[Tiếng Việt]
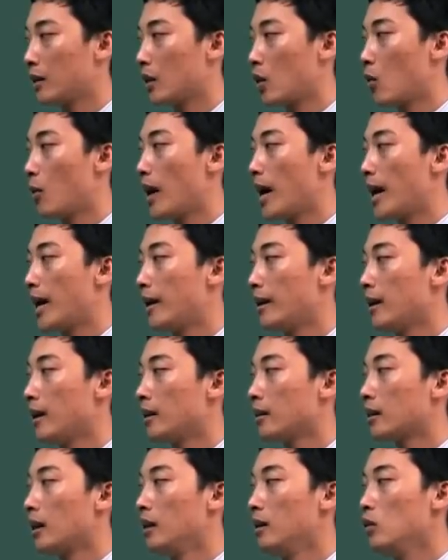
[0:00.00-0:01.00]
Câu B,
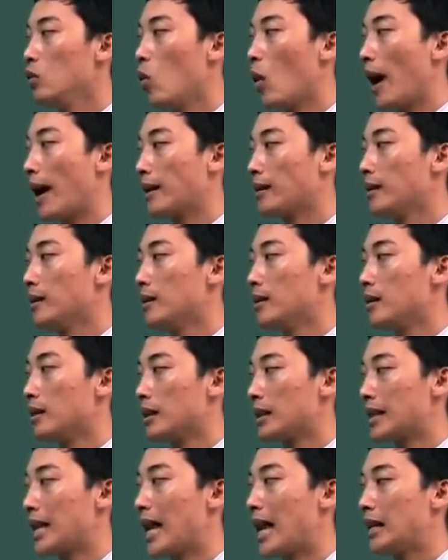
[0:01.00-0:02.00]
tính quãng
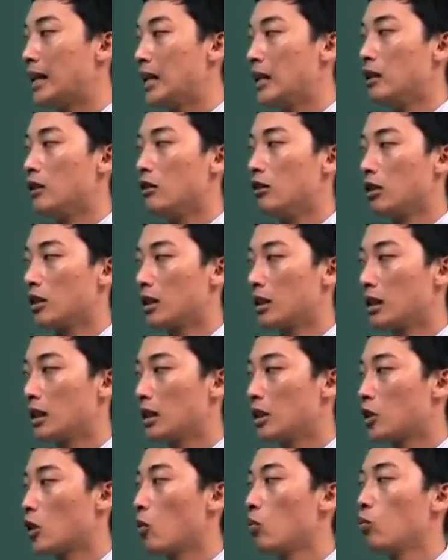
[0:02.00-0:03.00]
đường xe đi được
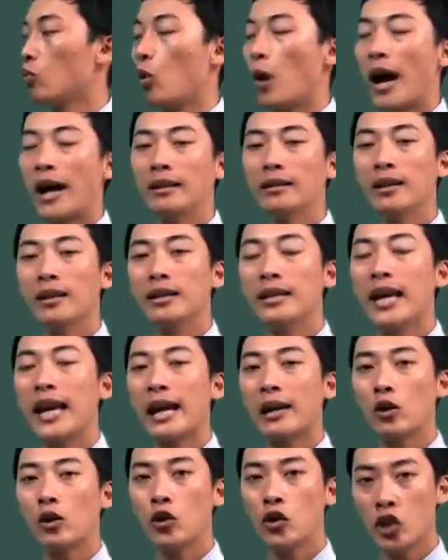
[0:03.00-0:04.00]
trong khoảng thời
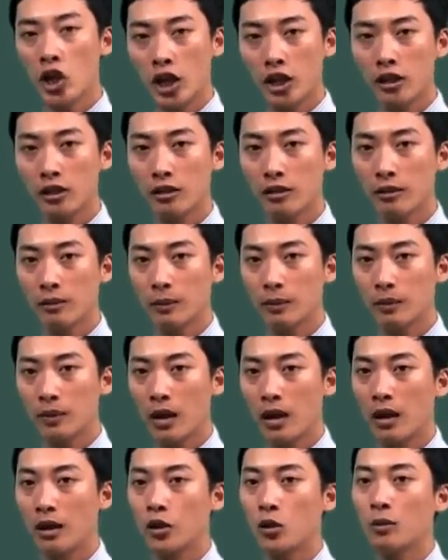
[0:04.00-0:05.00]
gian nói trên.
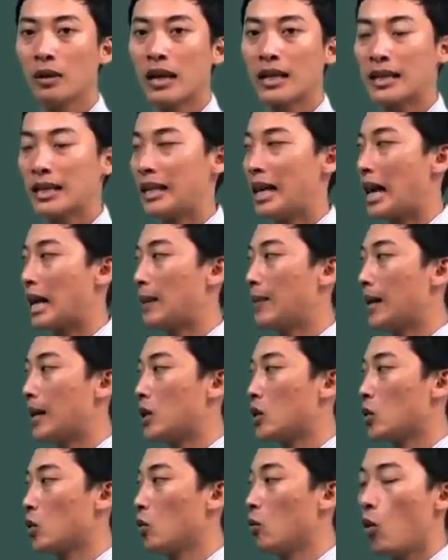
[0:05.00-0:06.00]
À, chúng ta sẽ giải cái
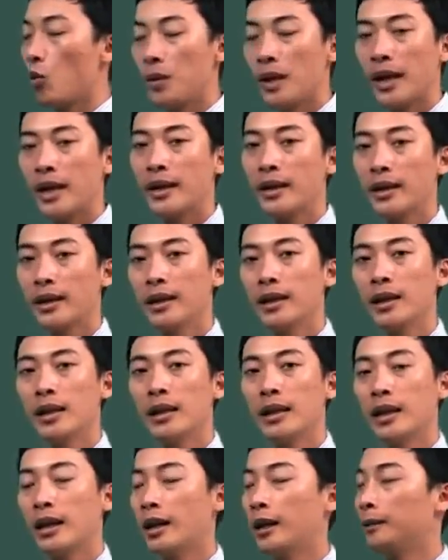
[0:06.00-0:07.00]
bài số bốn này
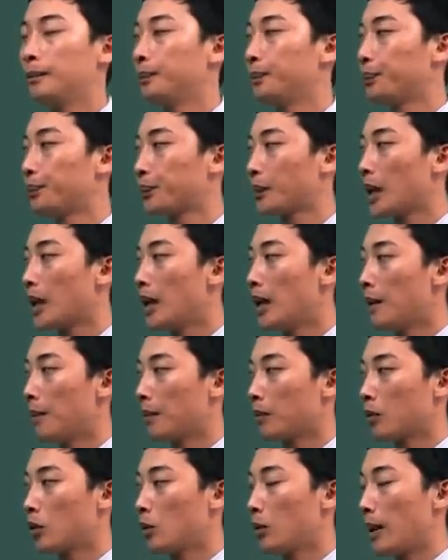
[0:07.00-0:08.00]
à.
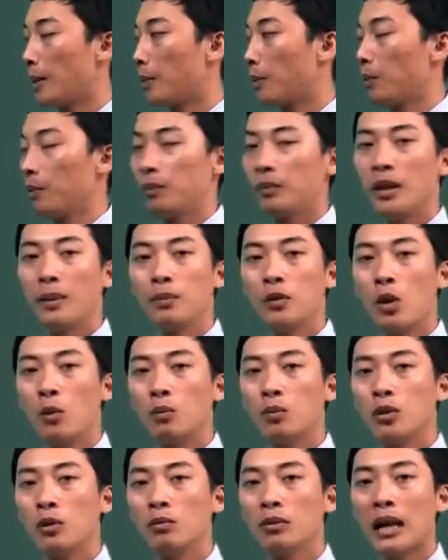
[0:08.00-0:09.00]
tiếp, tiếp tục
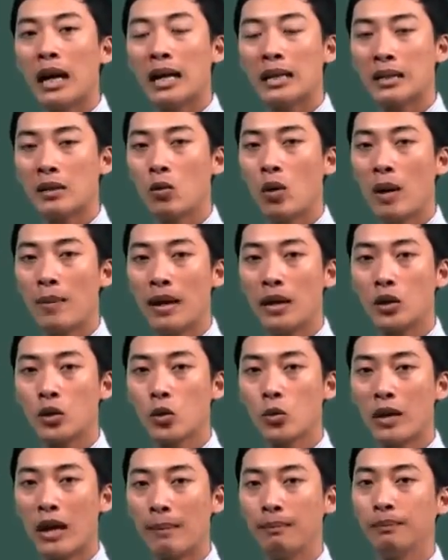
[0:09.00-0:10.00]
chúng ta sẽ qua bài
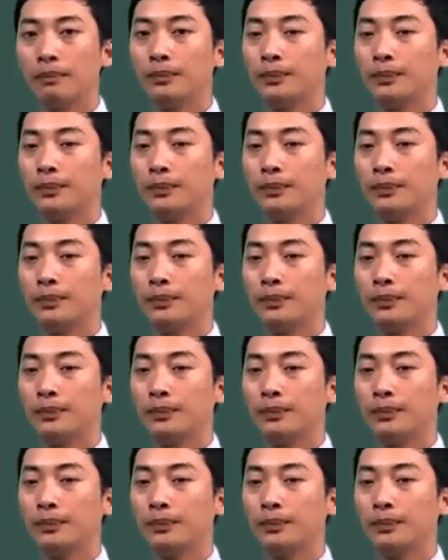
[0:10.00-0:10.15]
số năm.